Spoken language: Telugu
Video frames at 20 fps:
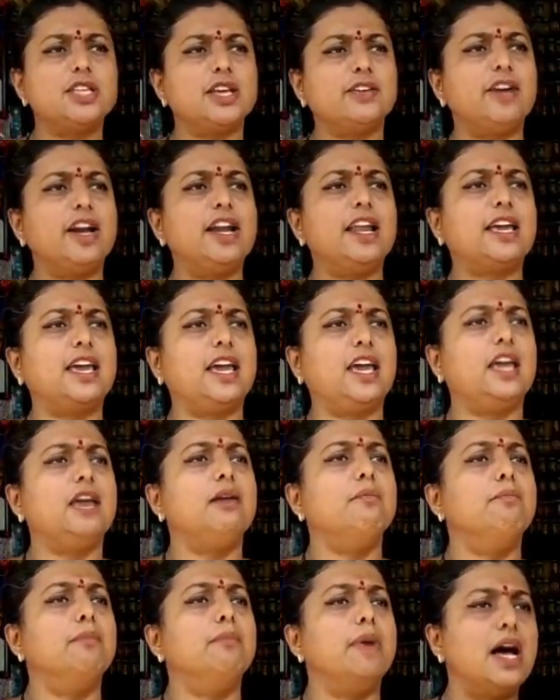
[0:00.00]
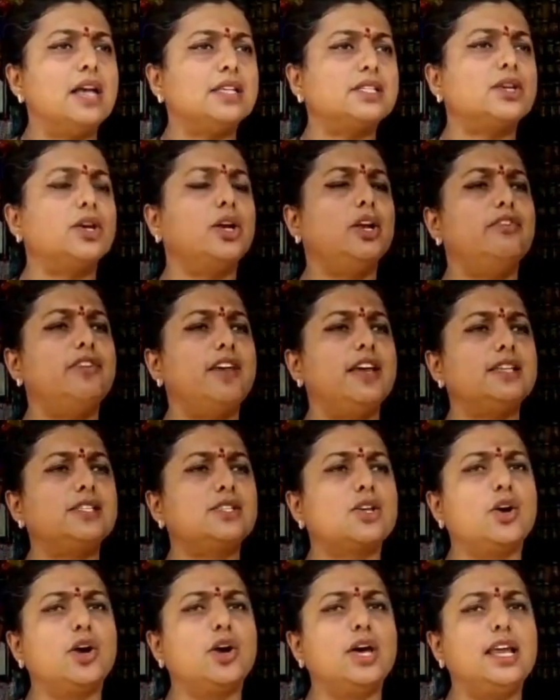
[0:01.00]
వచ్చే వాళ్ళకి మాస్కులు
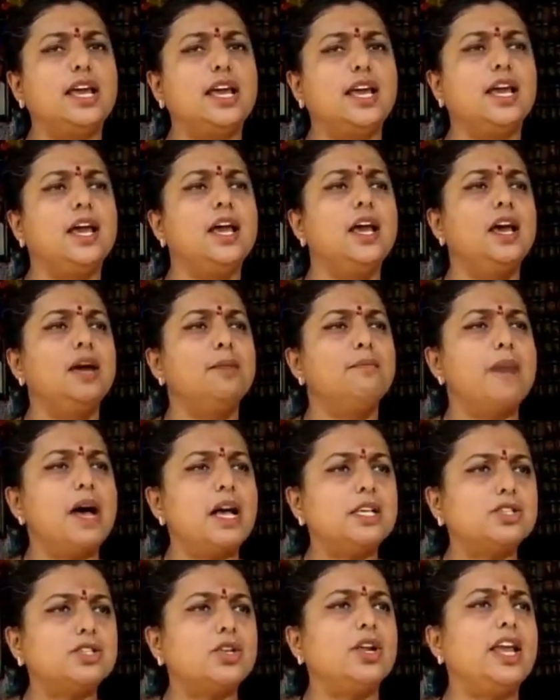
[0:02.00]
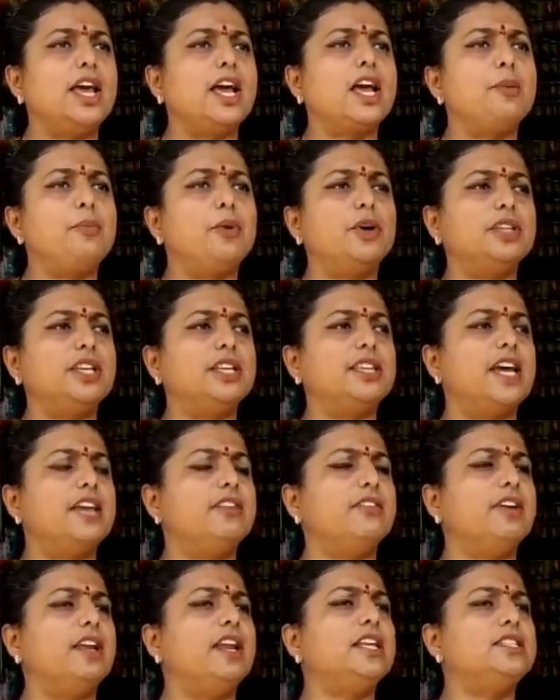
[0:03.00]
వేసుకోవాలి మాస్క్ లేకపోతే
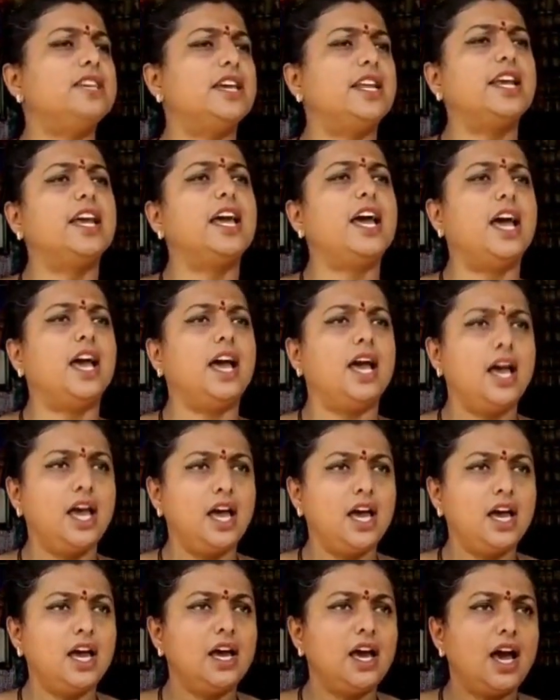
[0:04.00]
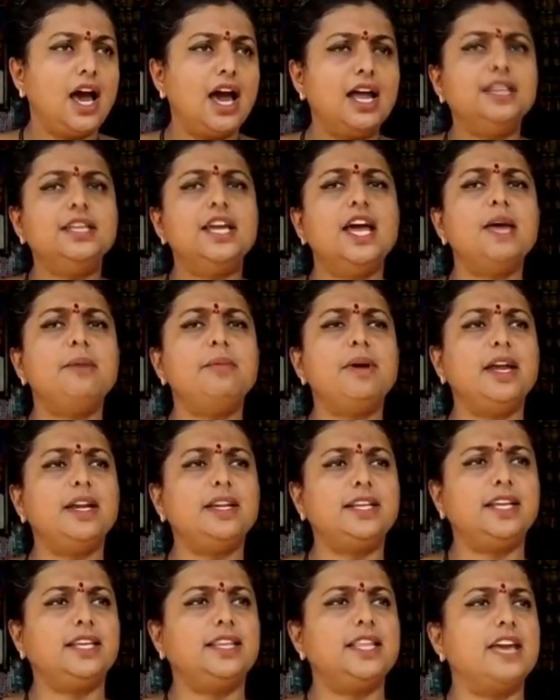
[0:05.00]
దానివల్ల జరిగే అన్యాయం
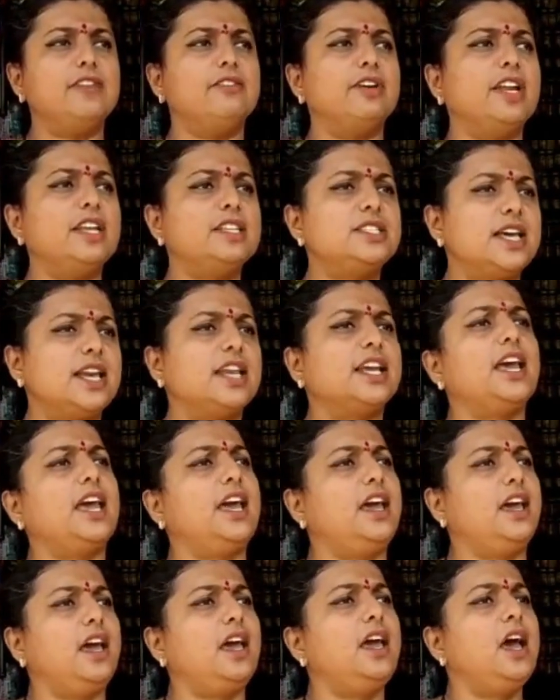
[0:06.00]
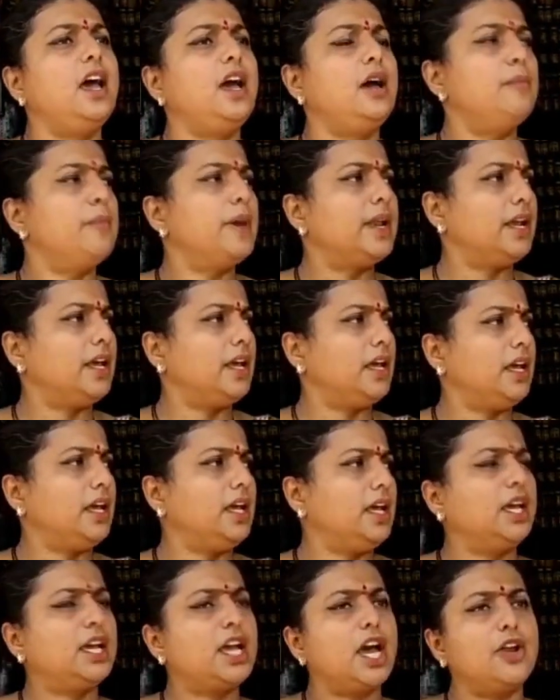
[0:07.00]
ఏంటి దానివల్ల జరిగే మరి
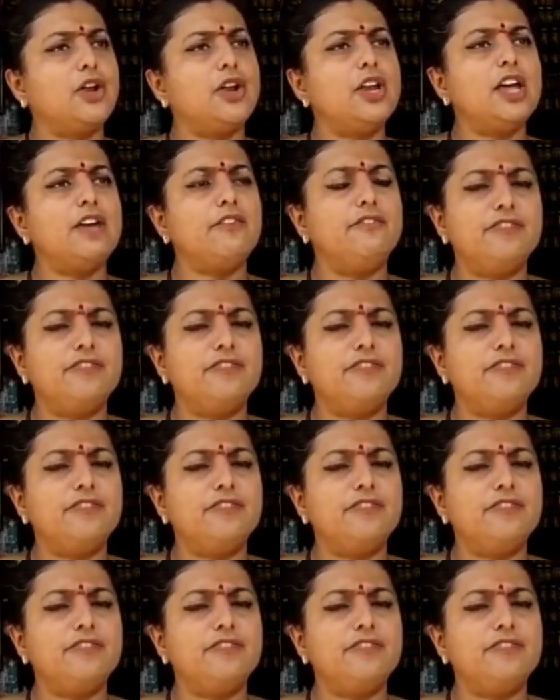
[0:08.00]
ఈ కరోనా